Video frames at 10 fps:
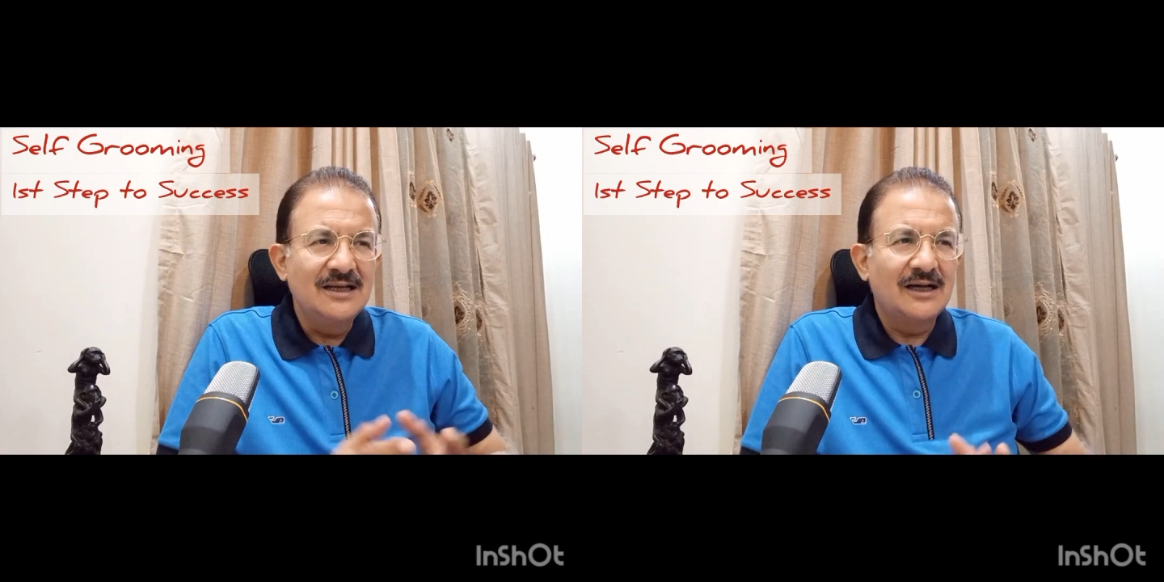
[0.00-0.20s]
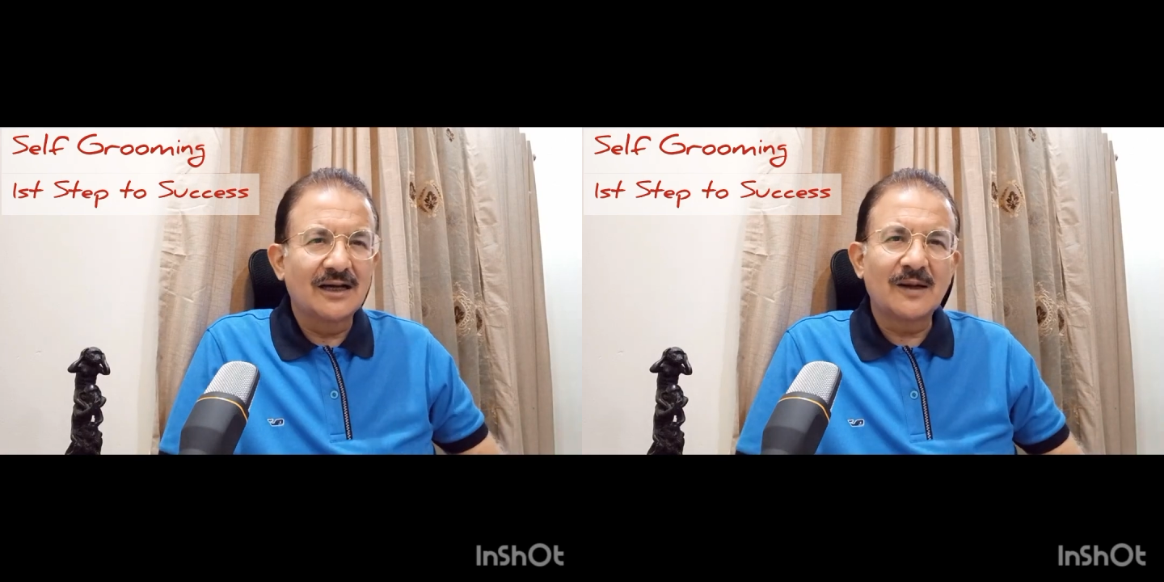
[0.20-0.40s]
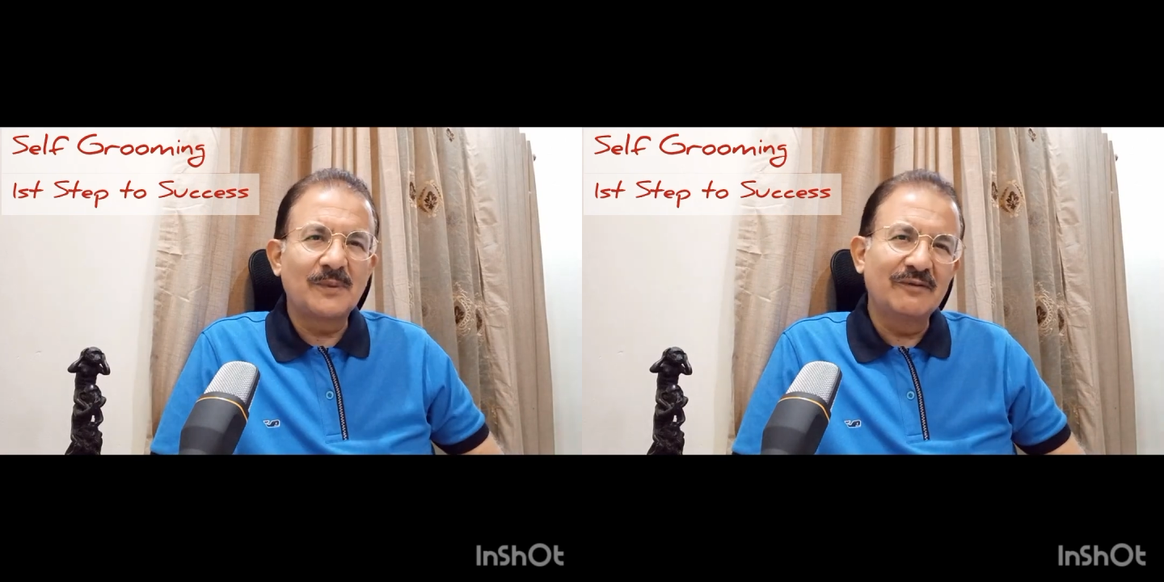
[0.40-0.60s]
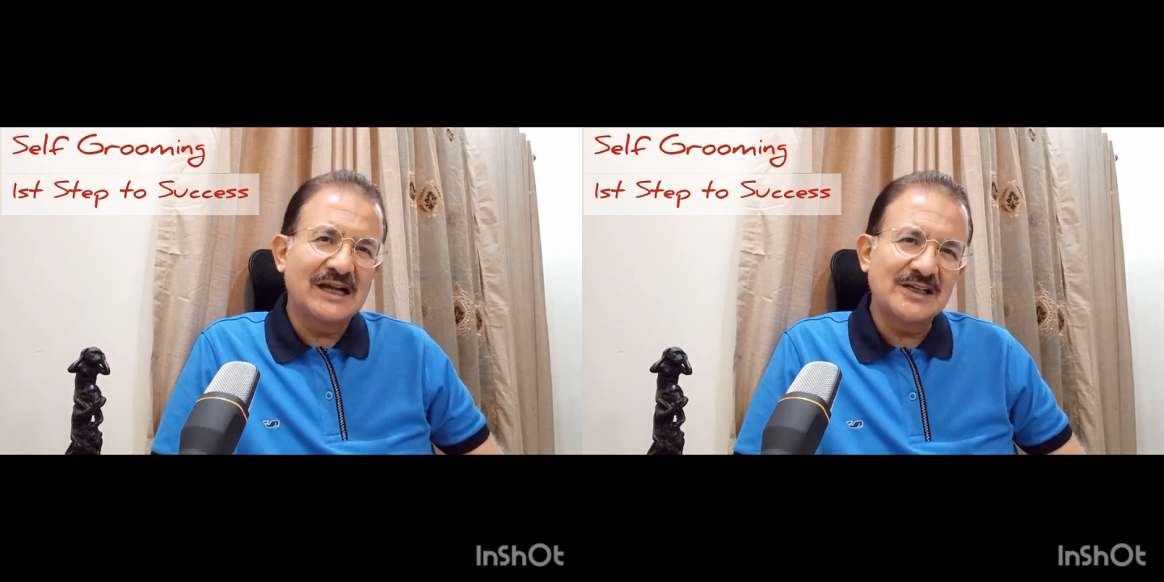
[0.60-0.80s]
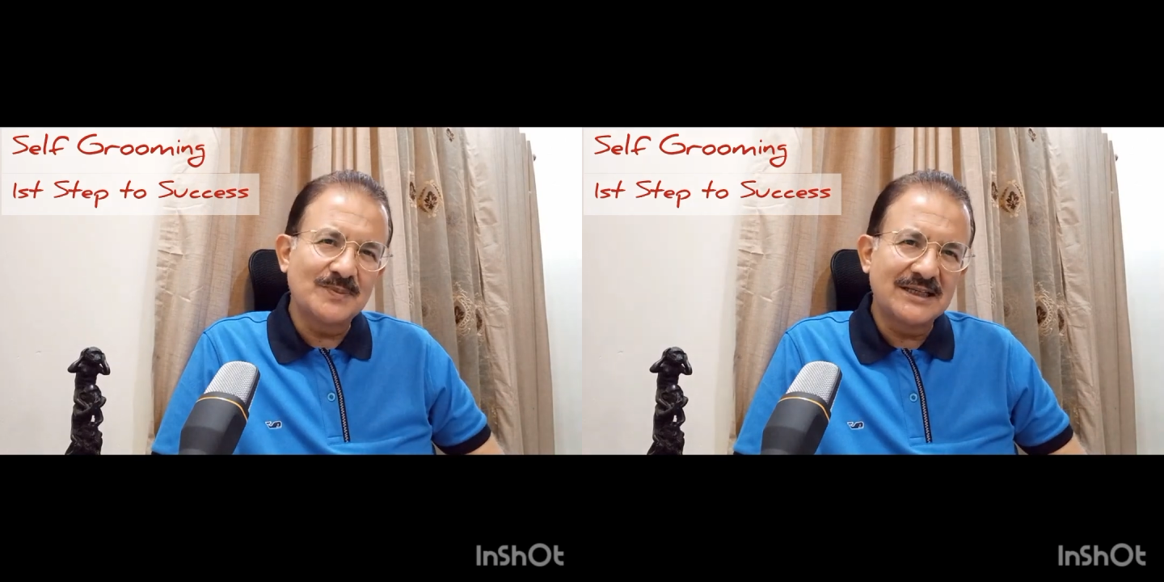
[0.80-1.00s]
अगर आप
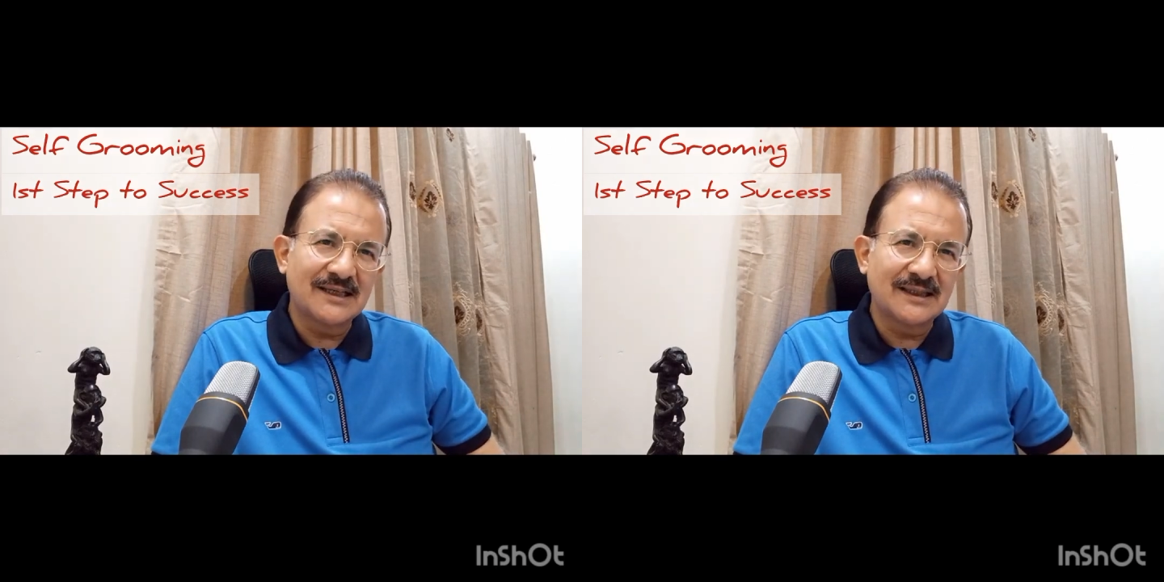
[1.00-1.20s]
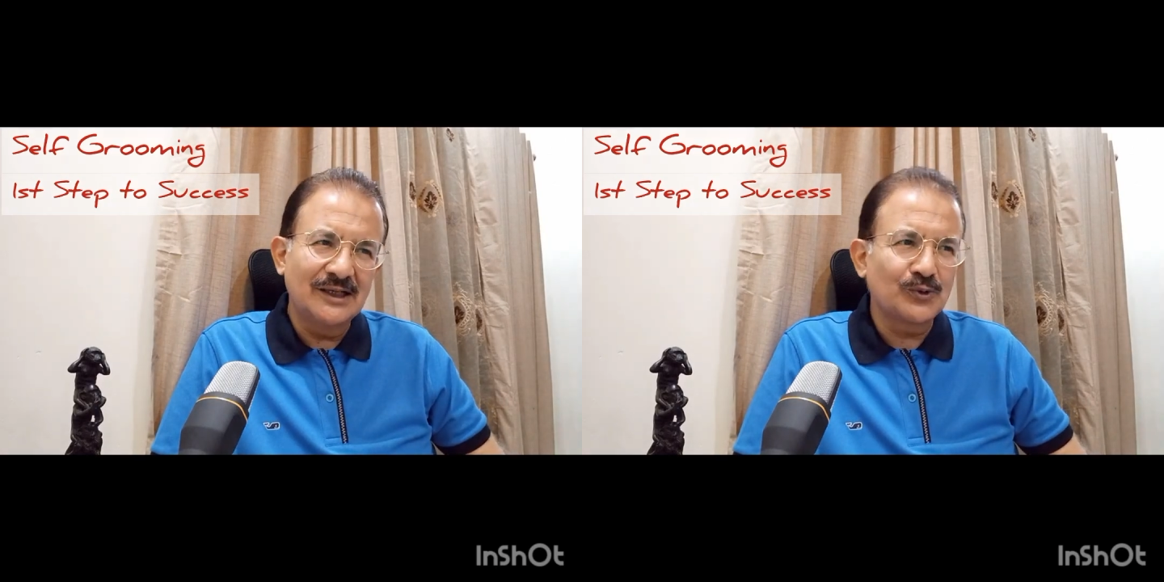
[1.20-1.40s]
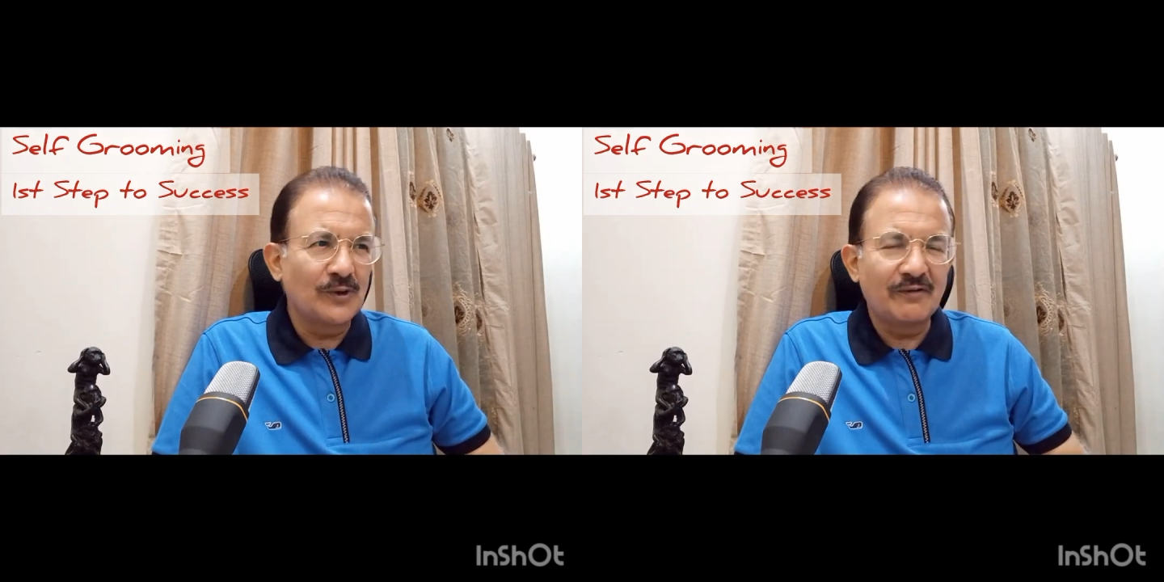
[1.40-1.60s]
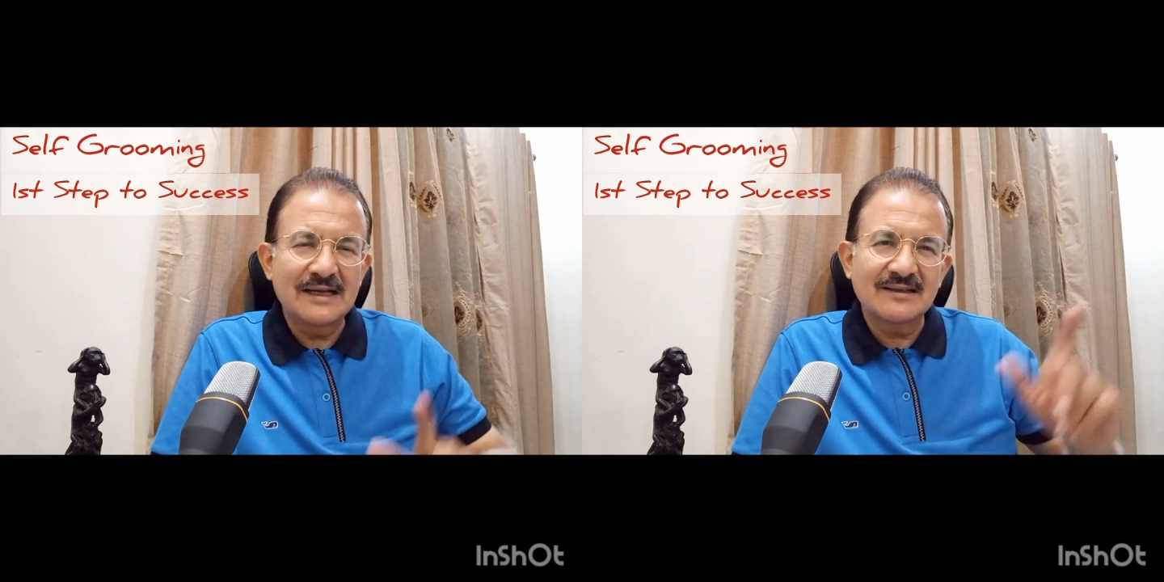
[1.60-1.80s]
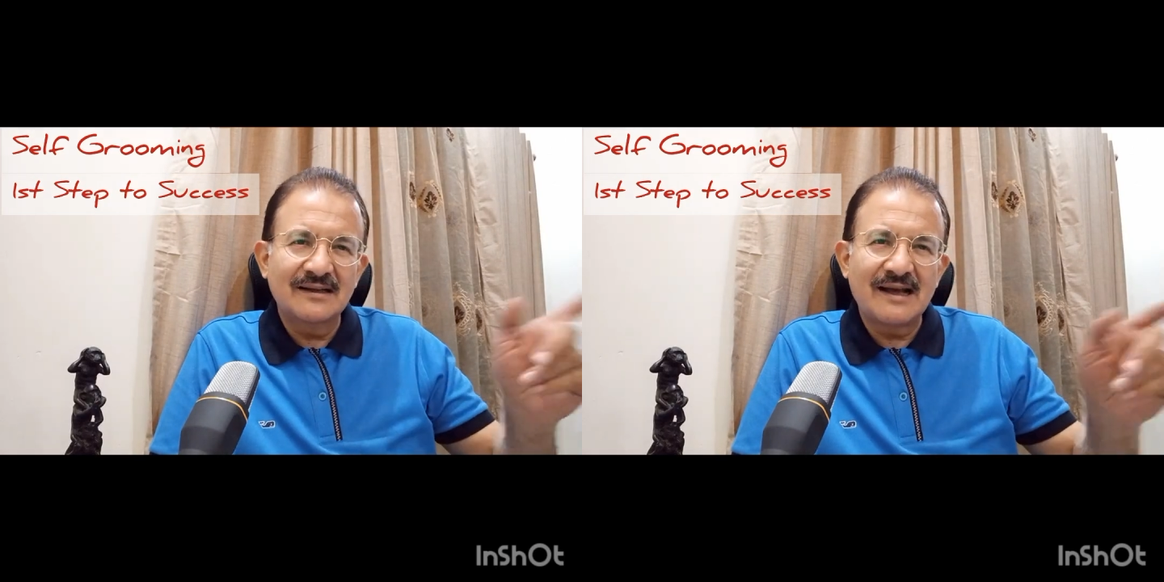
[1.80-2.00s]
लेवाइस में जाते हैं तो
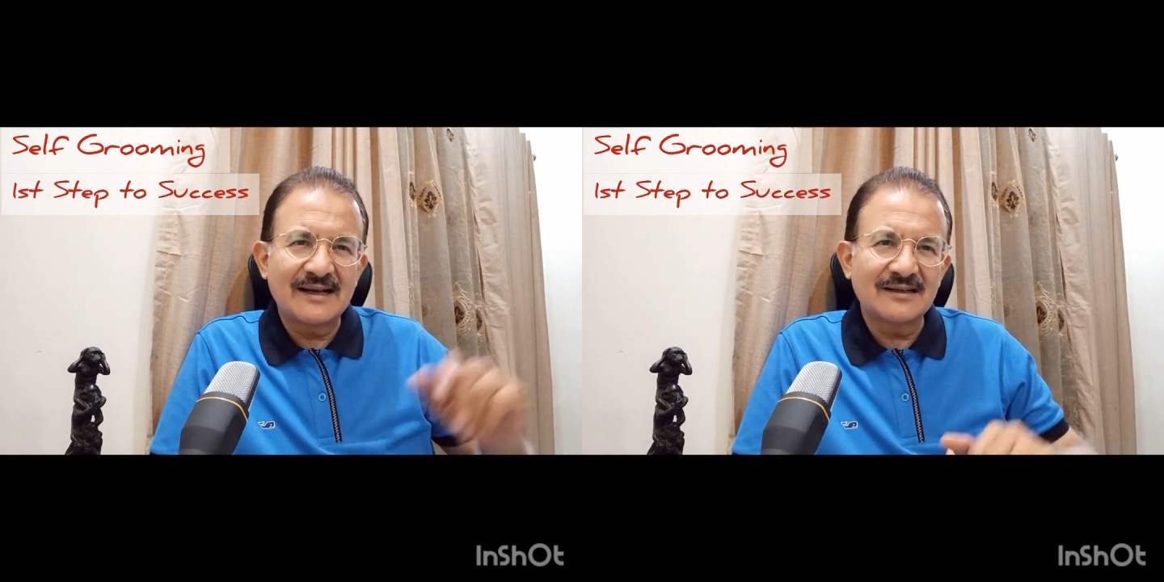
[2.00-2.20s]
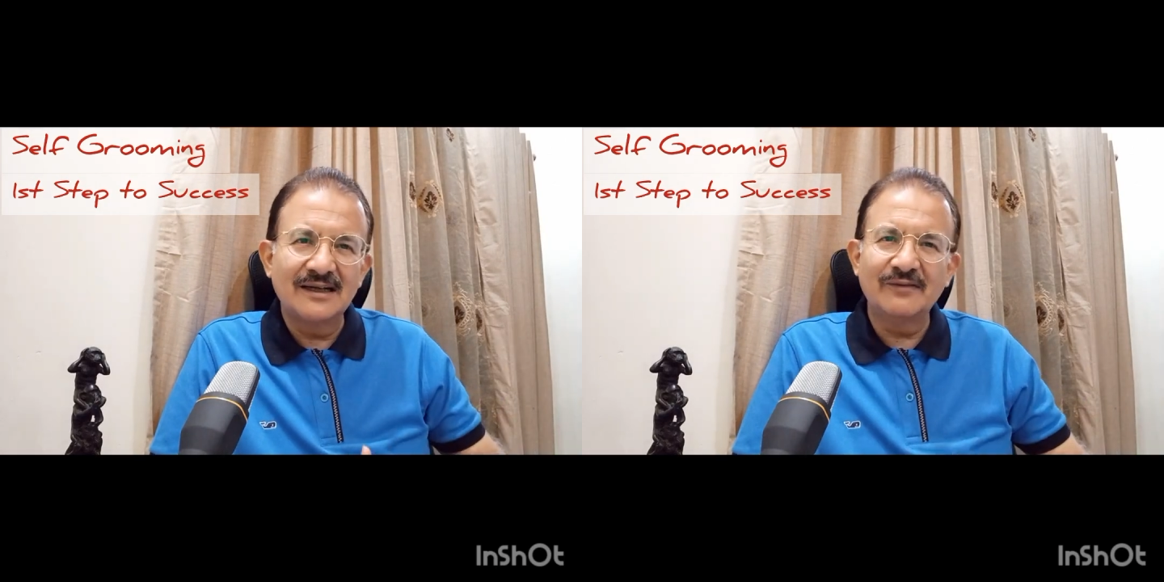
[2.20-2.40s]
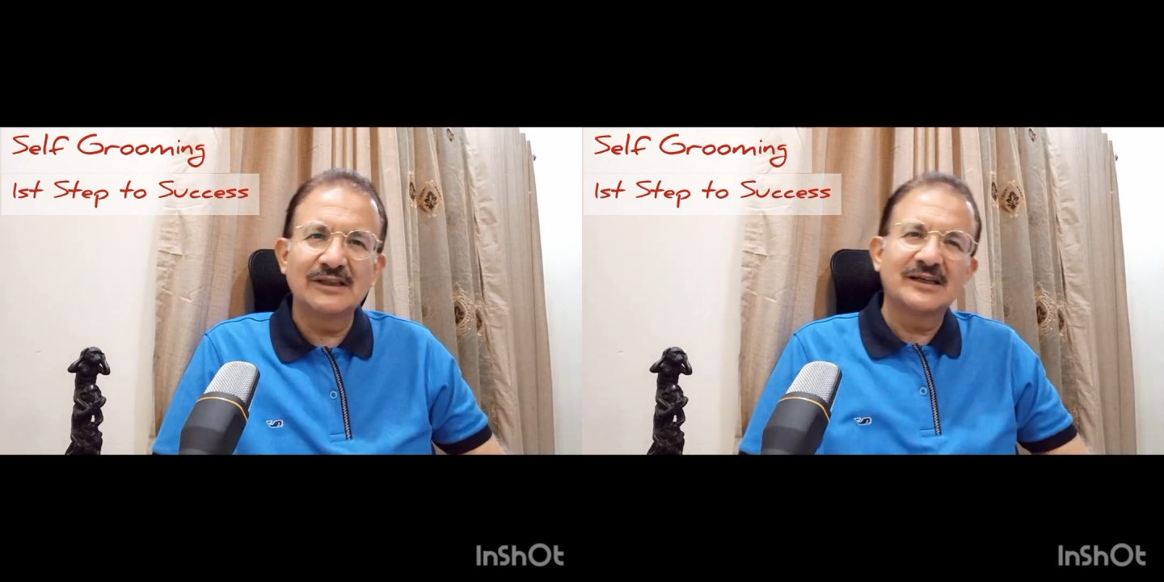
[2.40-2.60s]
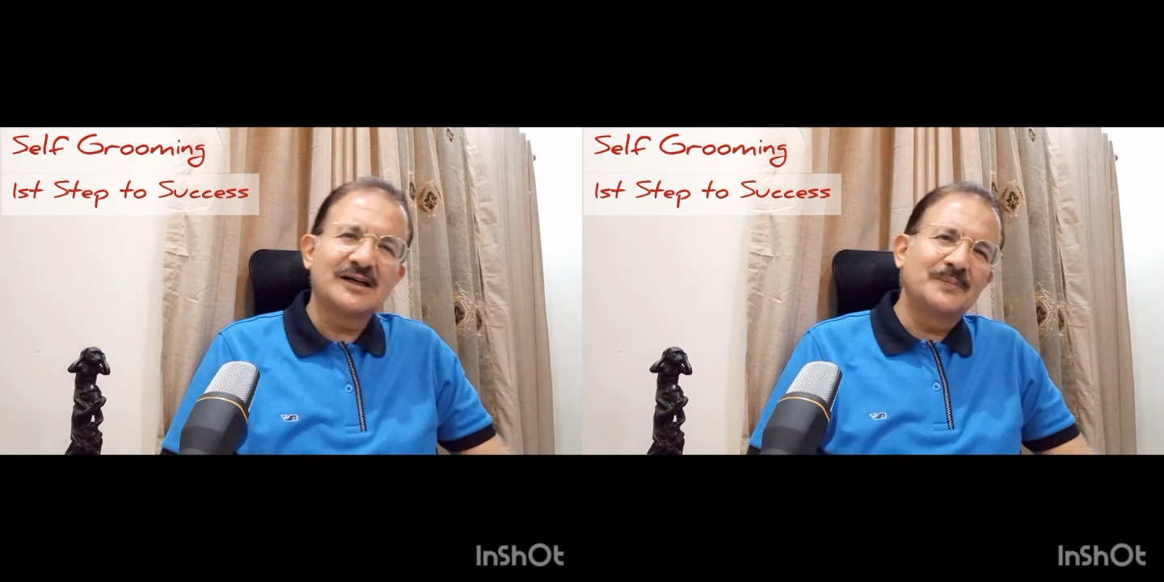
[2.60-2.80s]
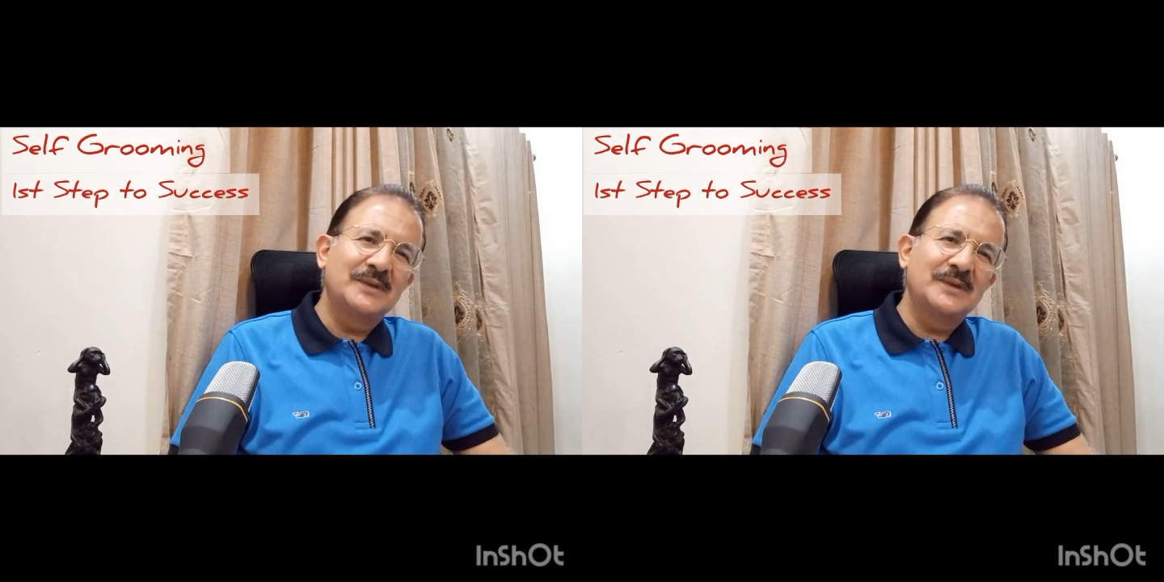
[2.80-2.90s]
लेवाइस के डायरेक्टर लेवल तक आप